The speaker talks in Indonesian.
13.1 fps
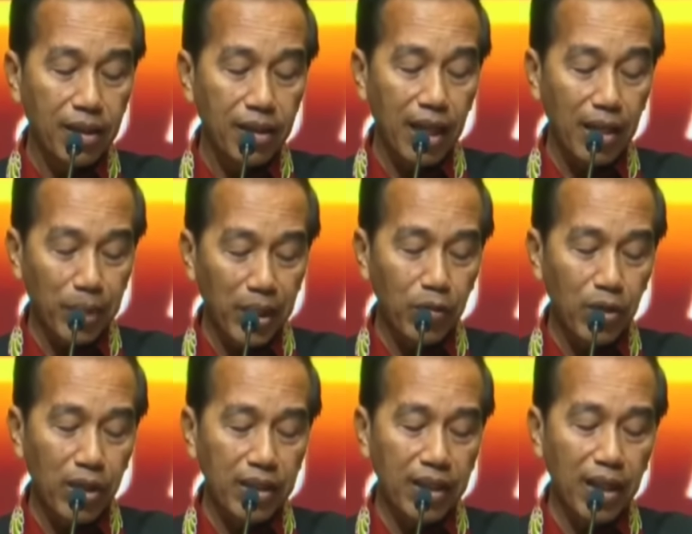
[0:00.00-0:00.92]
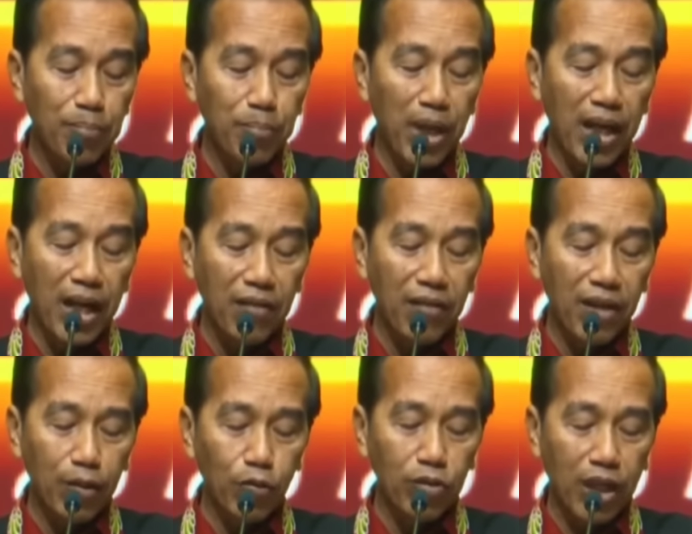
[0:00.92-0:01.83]
KPU adalah
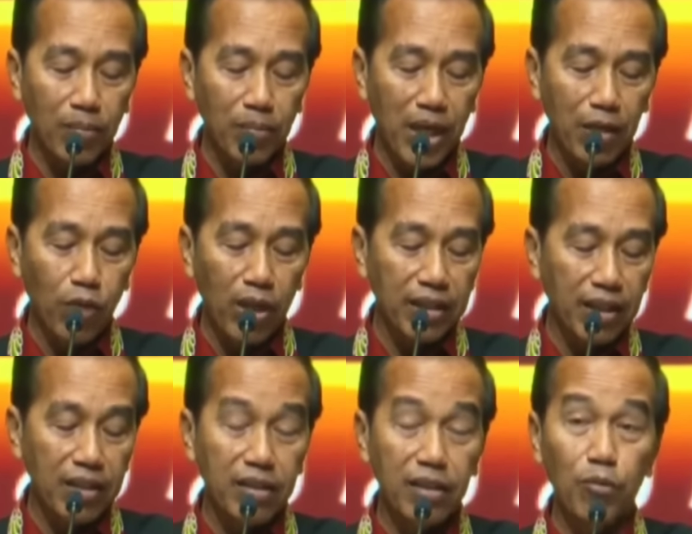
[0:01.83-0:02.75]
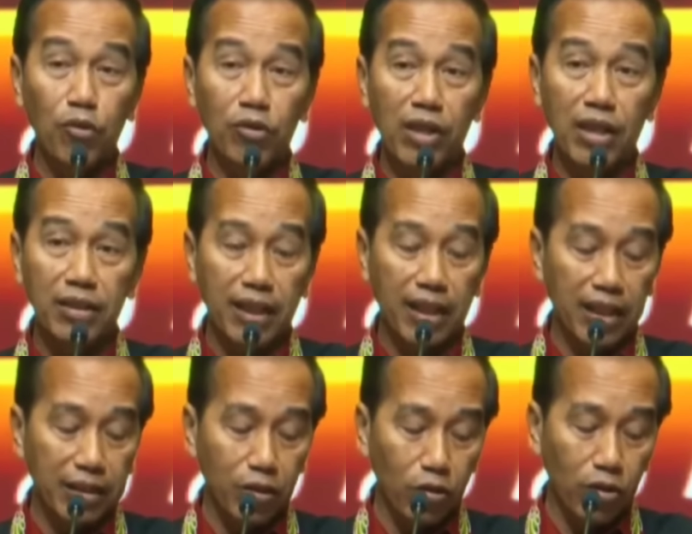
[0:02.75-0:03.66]
pengawal utama kualitas demokrasi
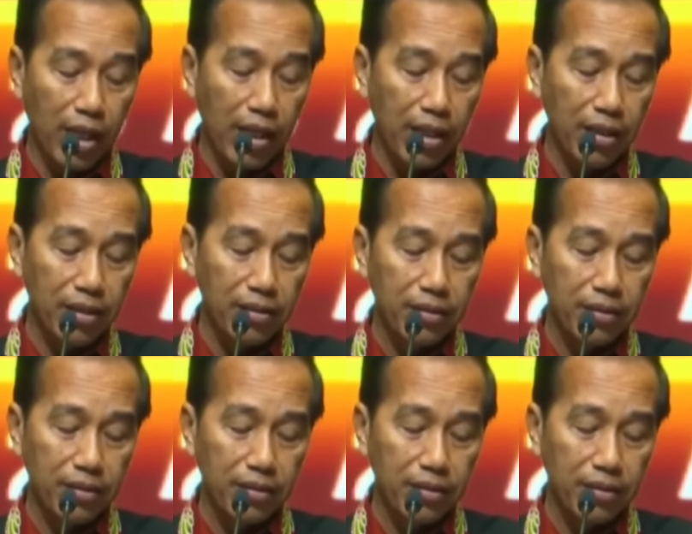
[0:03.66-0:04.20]
elektoral.